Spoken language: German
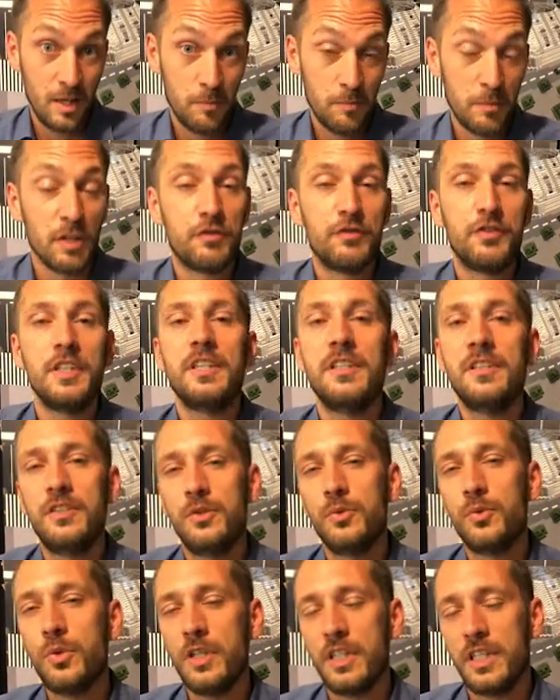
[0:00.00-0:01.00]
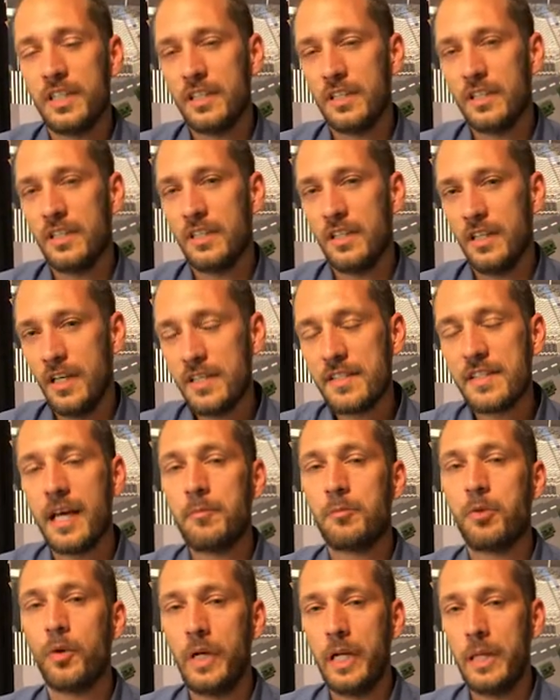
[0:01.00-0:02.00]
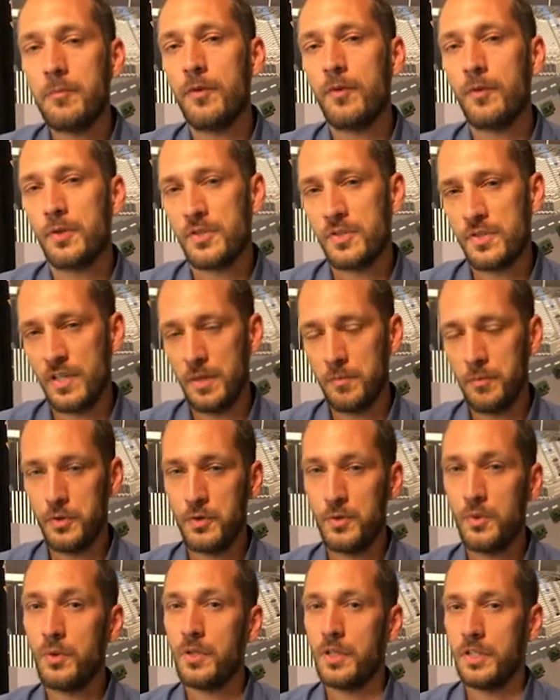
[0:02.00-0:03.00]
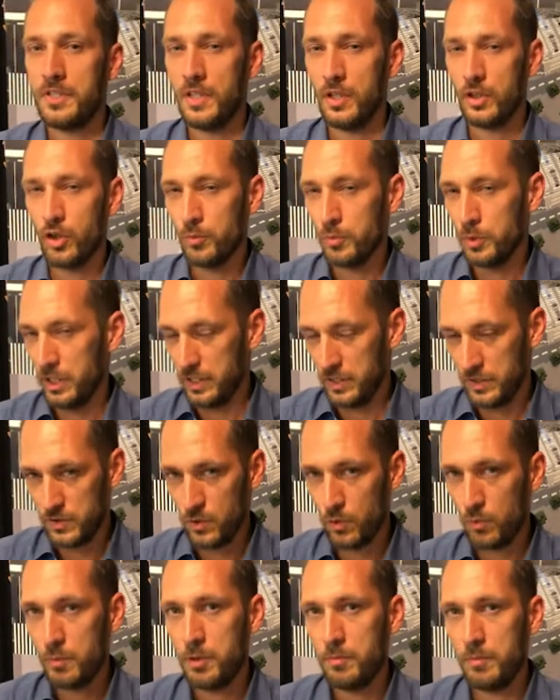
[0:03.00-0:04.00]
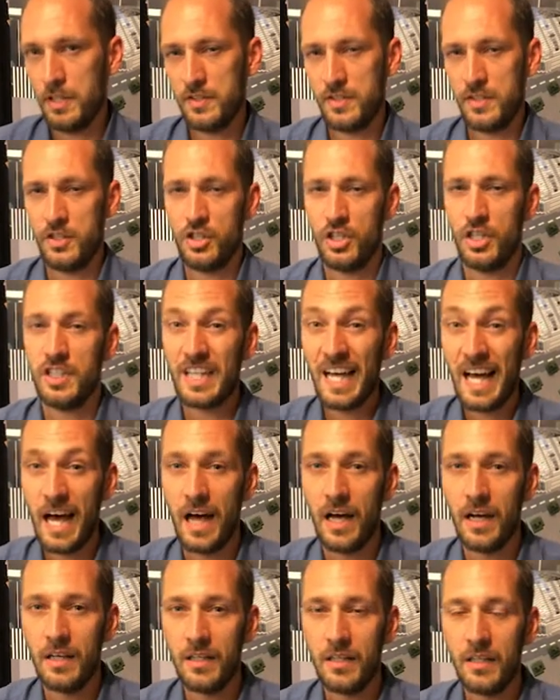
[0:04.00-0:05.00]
Bei vielen Jugendlichen ist ein Problembewusstsein bezüglich der Kommunikation mit Messengern da.